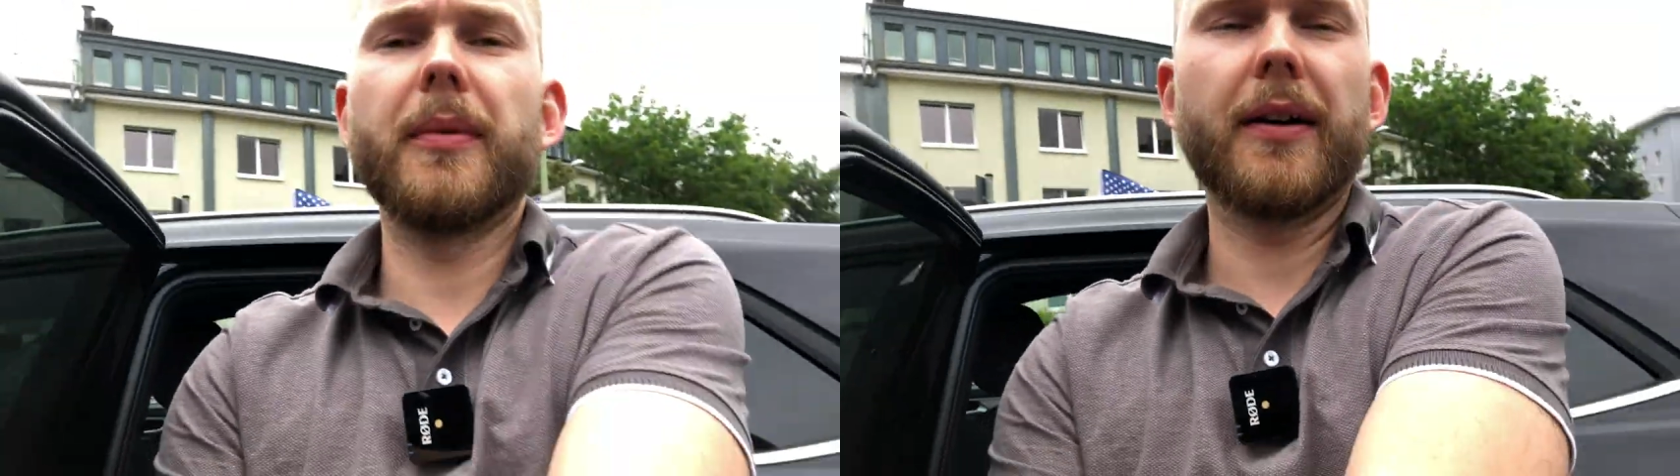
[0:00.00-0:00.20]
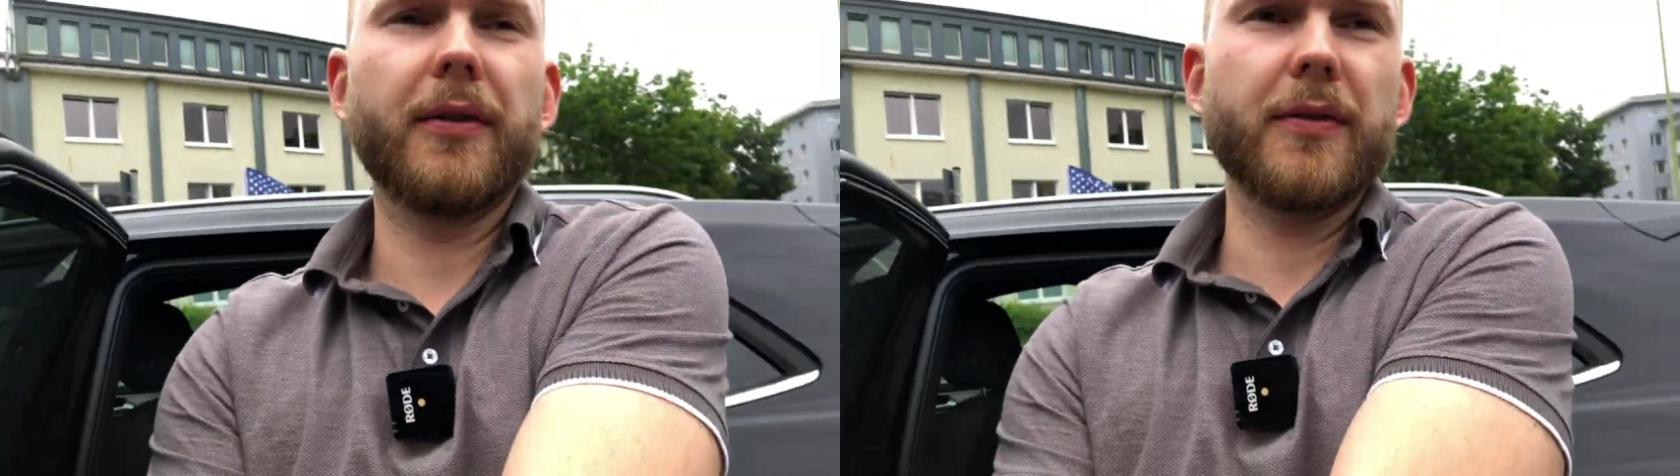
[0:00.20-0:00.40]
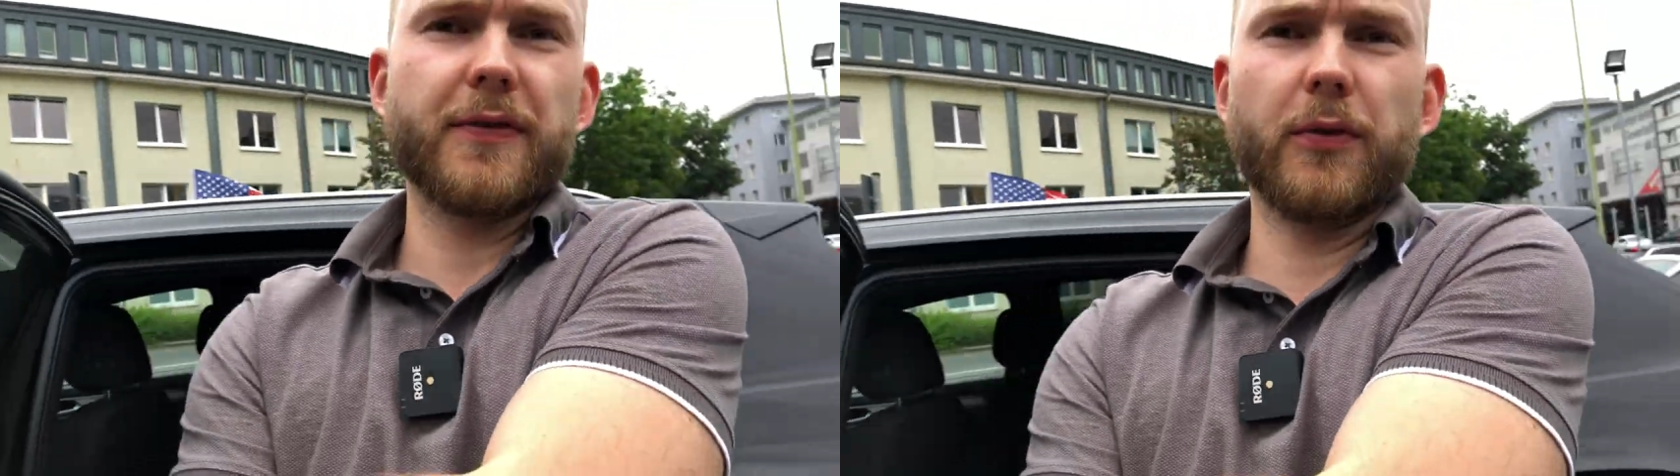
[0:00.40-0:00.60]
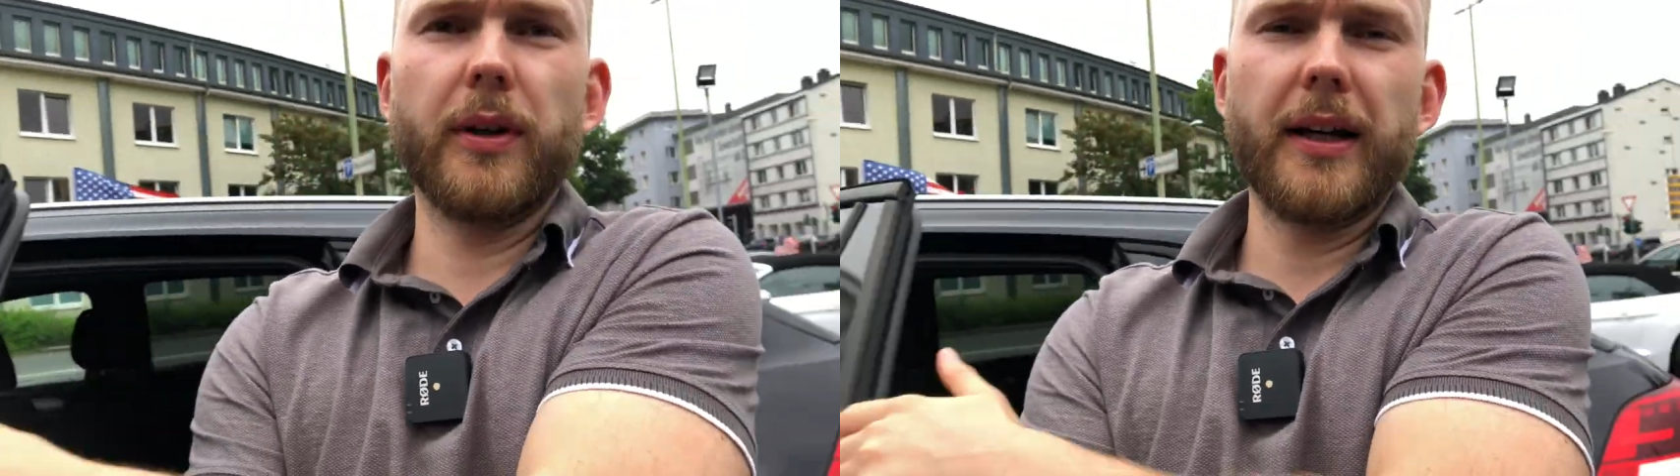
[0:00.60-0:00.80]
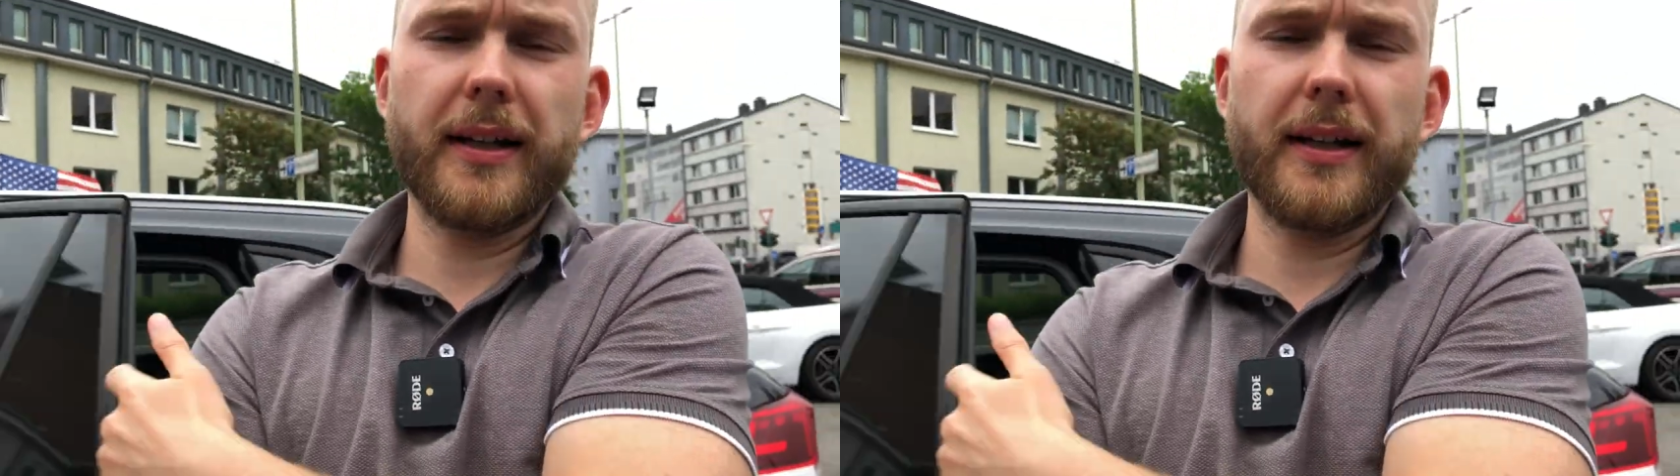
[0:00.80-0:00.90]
mehr, wie wir es vorher